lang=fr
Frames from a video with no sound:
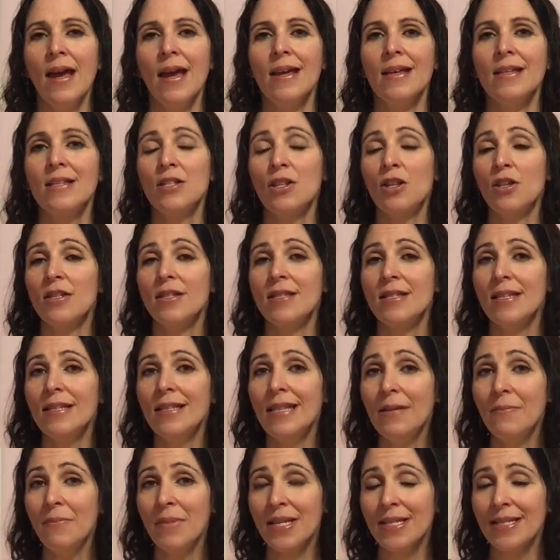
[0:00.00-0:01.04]
Est-ce que c'est
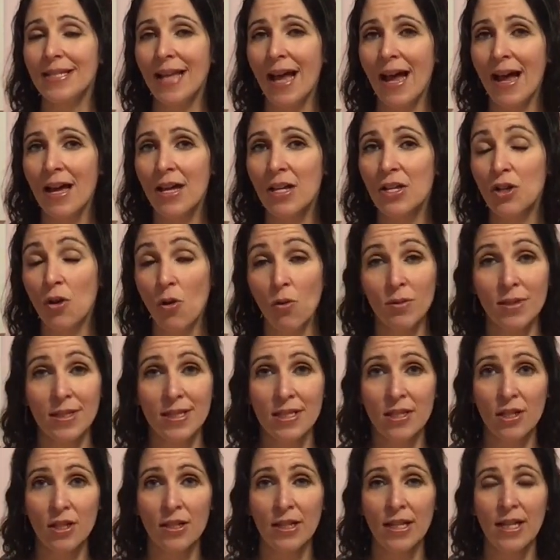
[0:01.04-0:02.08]
des messages
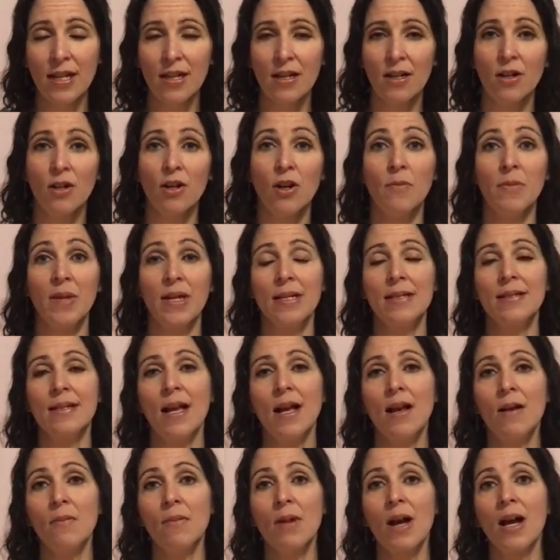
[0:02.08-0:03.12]
conditionnels comme
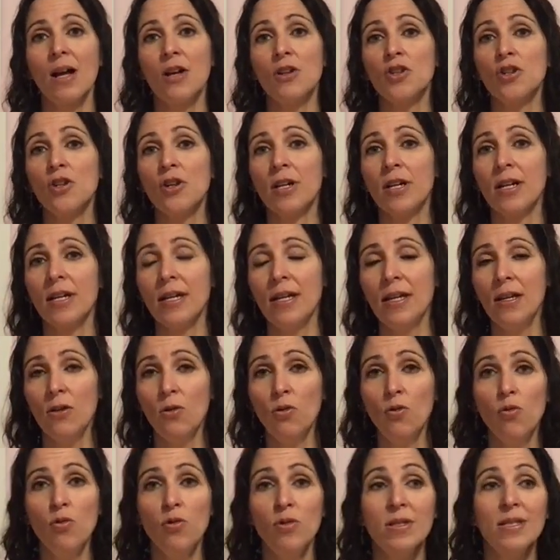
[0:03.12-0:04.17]
exemple quand j'aurai
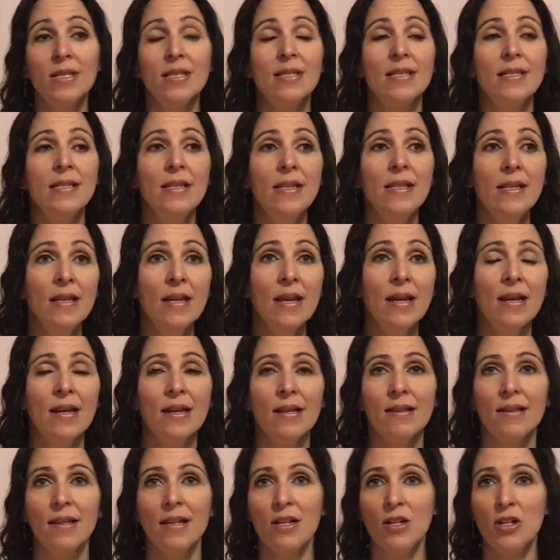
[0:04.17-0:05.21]
ou si
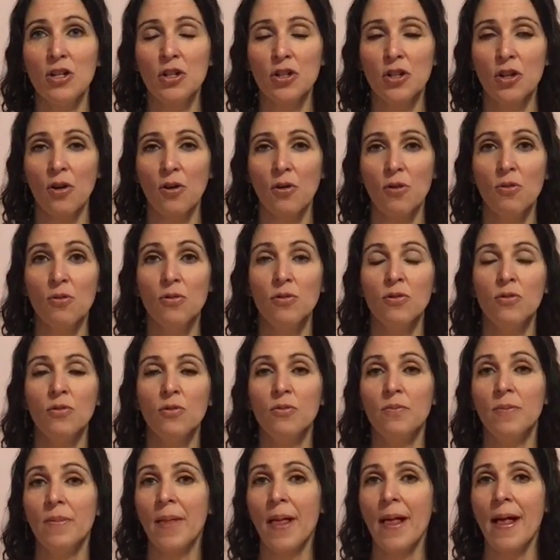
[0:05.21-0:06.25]
telle chose?
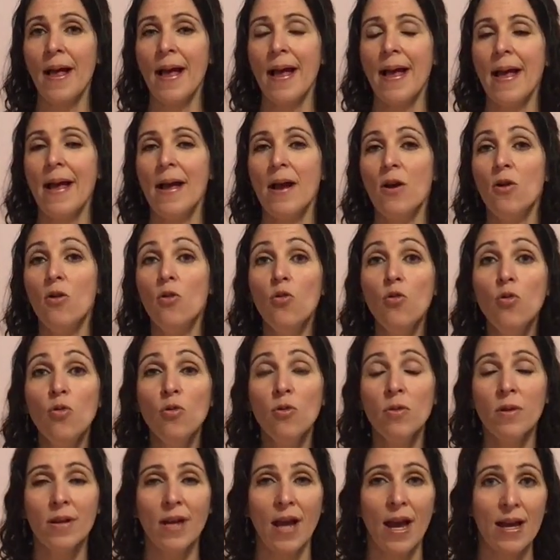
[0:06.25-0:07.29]
Ou
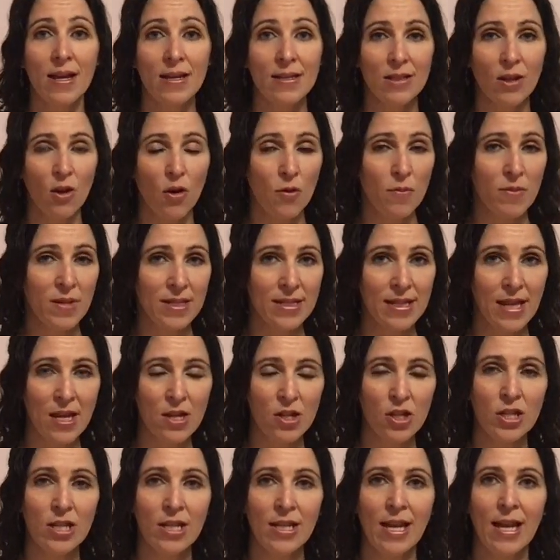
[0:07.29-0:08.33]
est-ce un
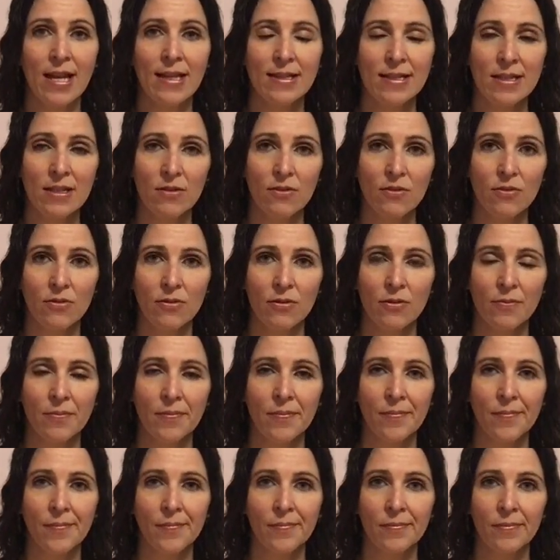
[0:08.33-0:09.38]
message négatif?
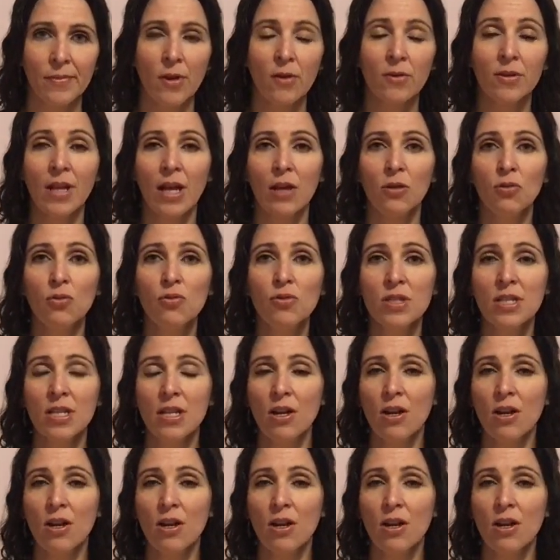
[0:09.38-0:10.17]
Donc dans tous ces